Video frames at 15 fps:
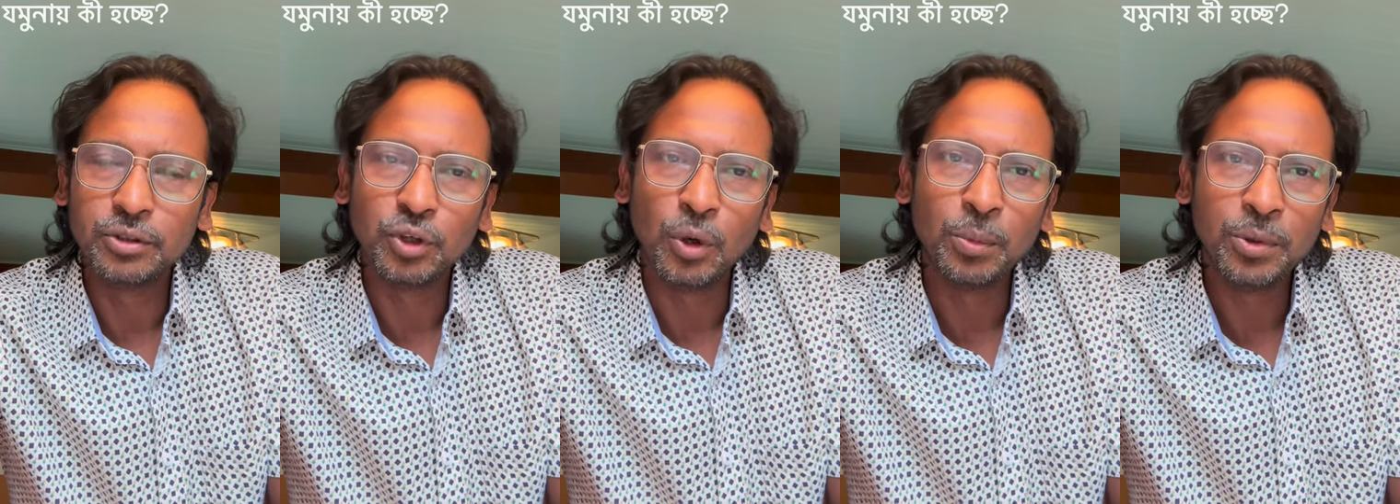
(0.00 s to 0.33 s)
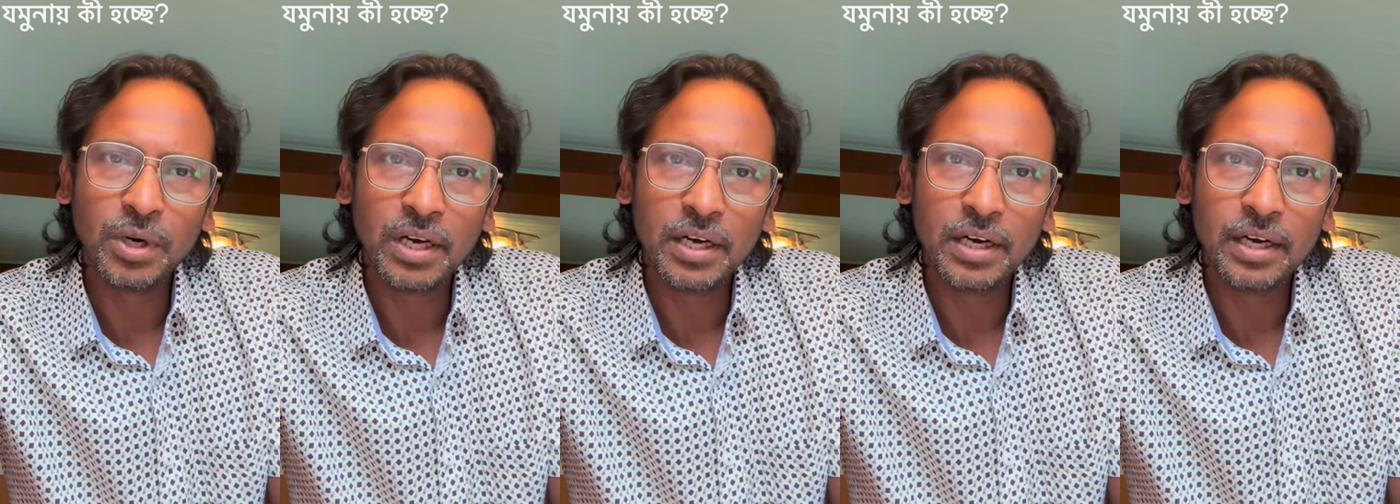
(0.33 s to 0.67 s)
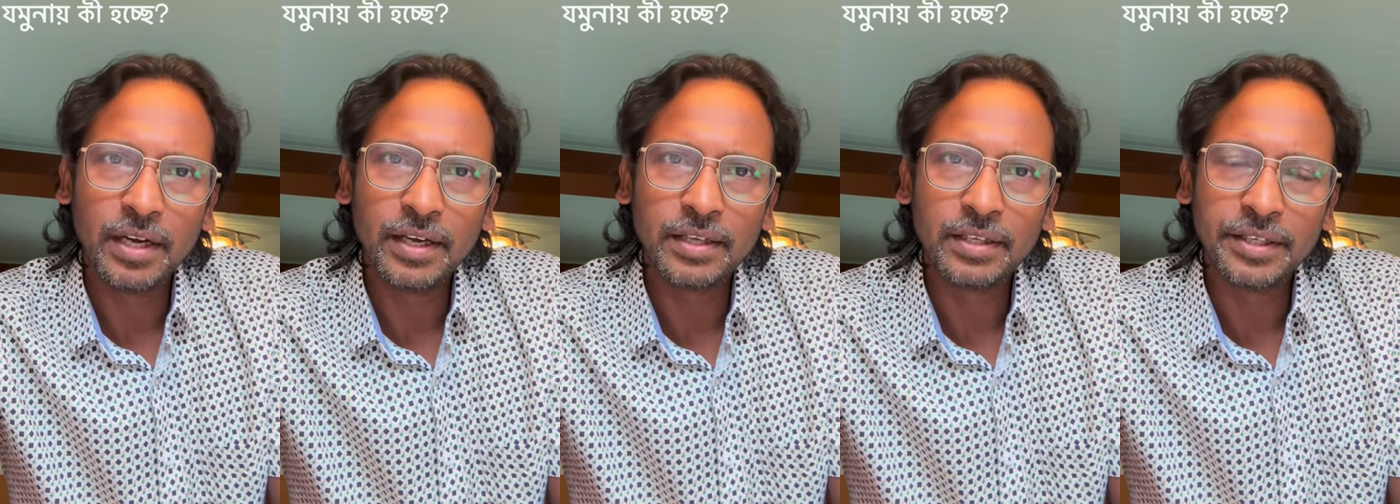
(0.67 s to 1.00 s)

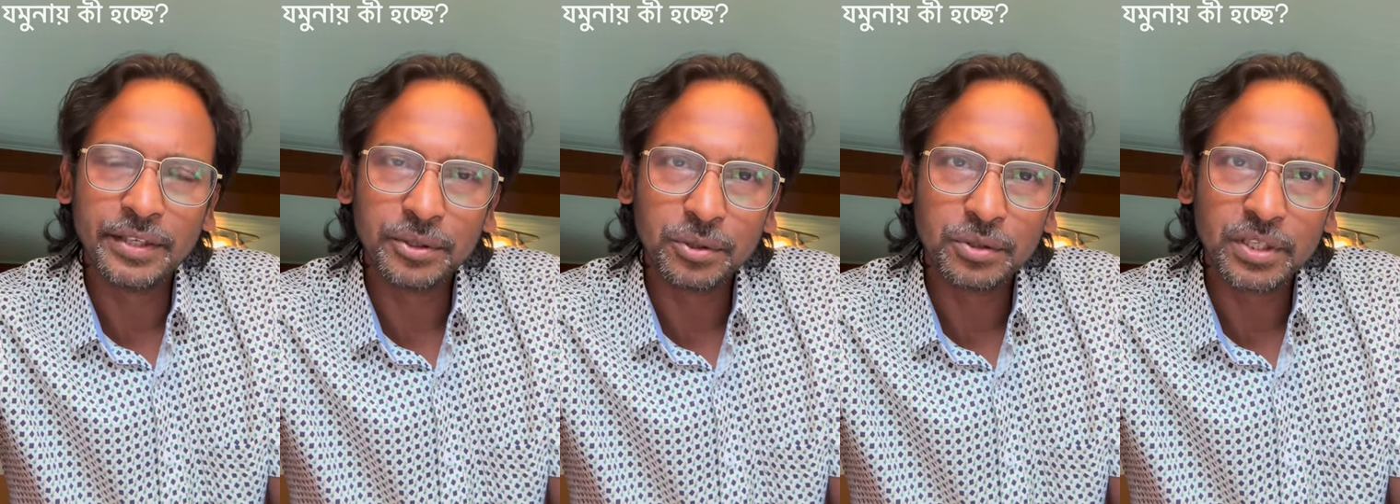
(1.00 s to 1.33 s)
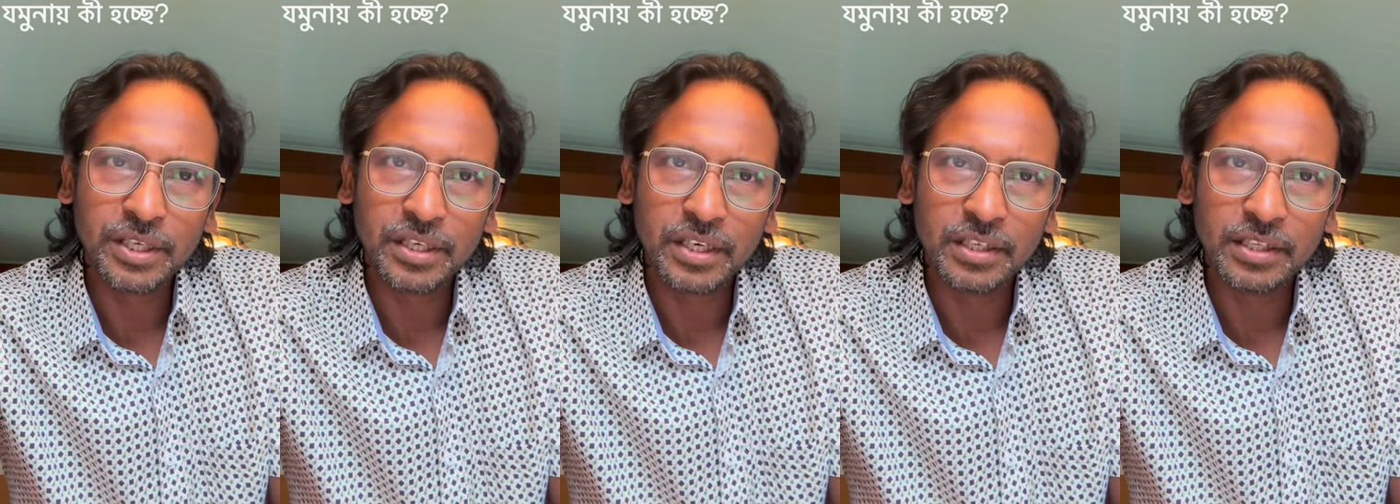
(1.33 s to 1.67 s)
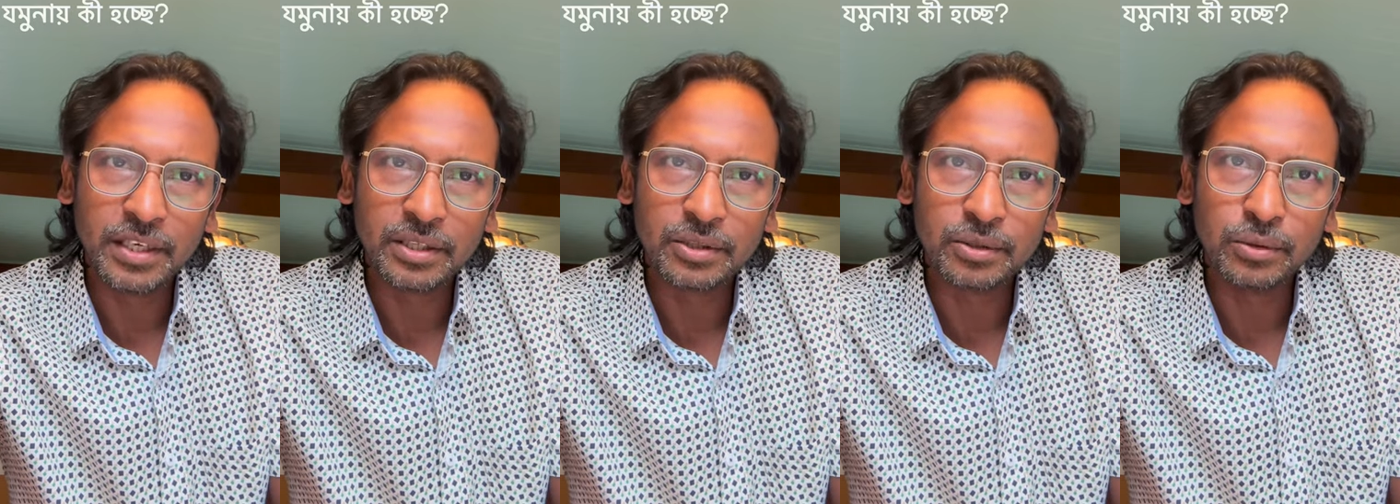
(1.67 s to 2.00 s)
যমুনায় কি হচ্ছে এটা
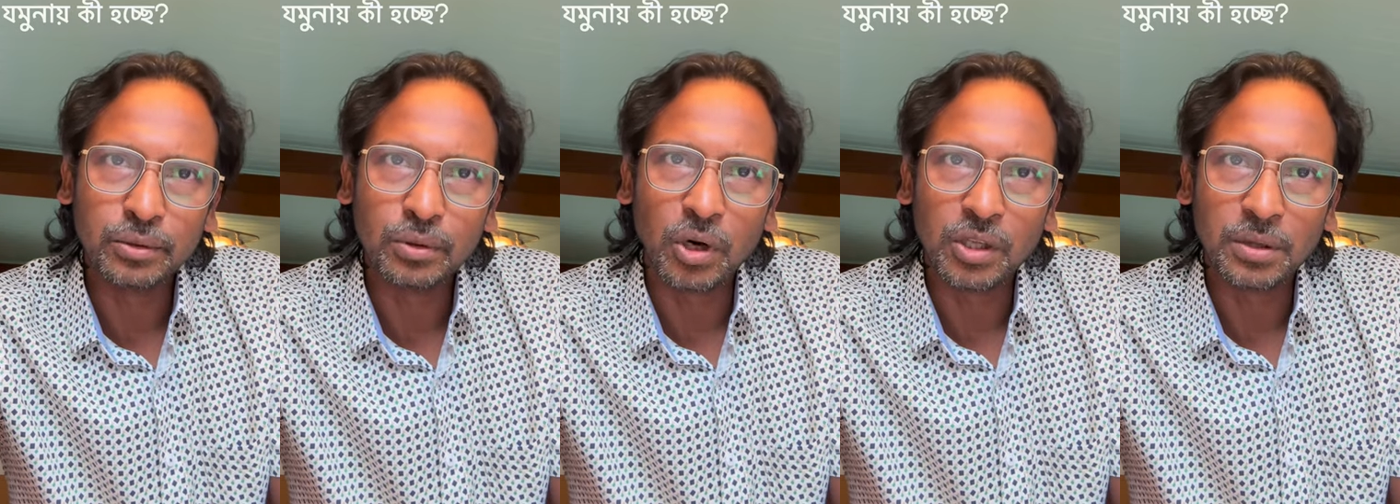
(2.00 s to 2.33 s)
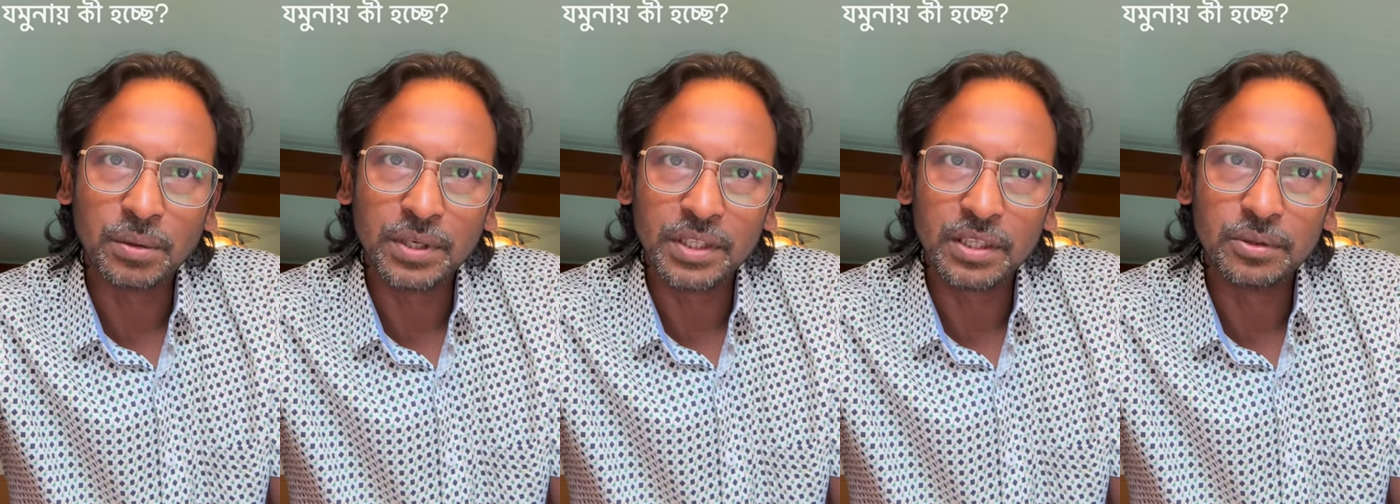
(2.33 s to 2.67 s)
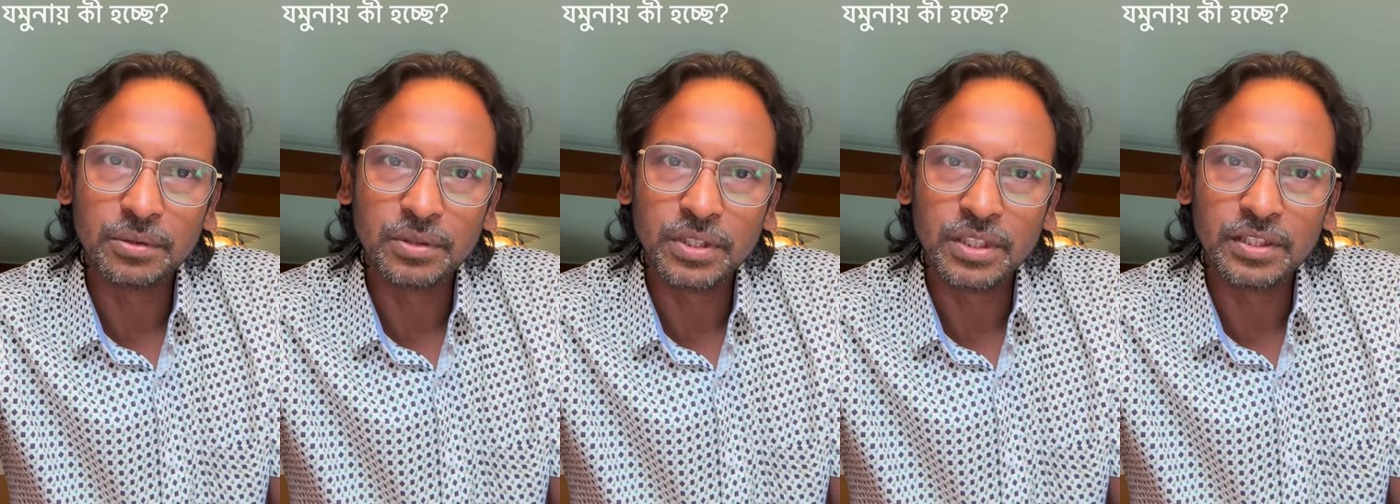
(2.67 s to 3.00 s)
নিয়ে একটু কথাবার্তা
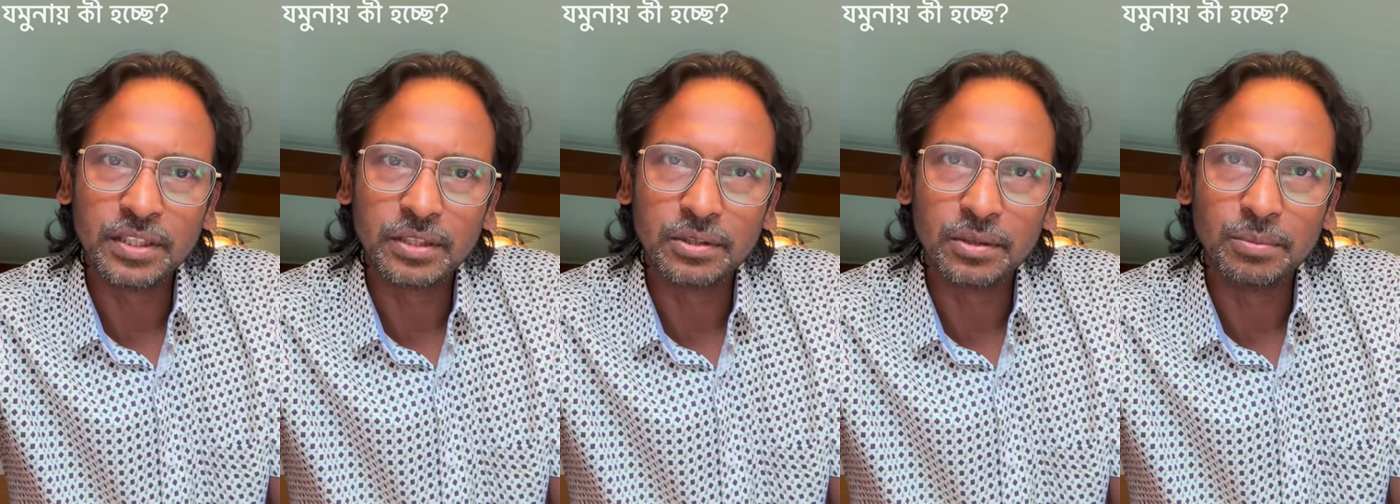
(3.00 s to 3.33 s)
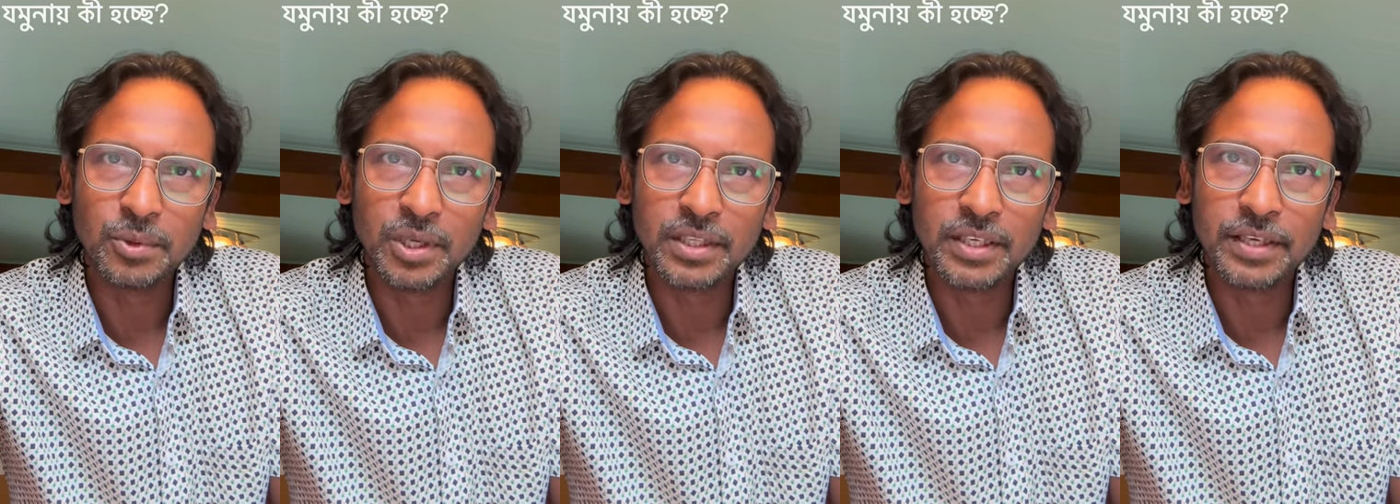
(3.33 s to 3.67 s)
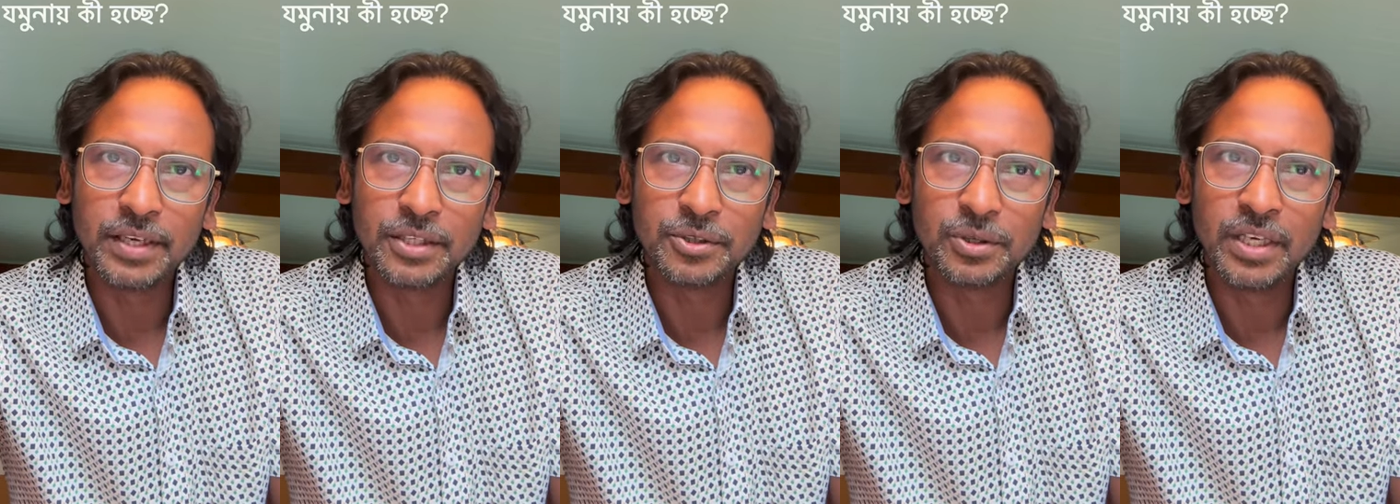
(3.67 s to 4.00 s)
হচ্ছে যে যমুনাতে
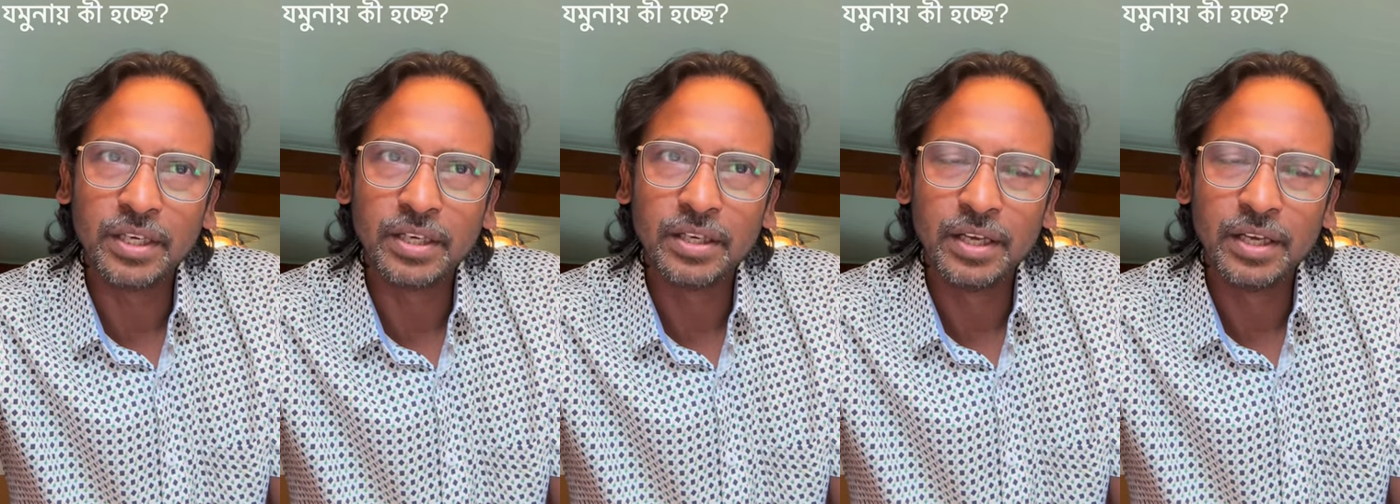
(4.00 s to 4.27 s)
আসলে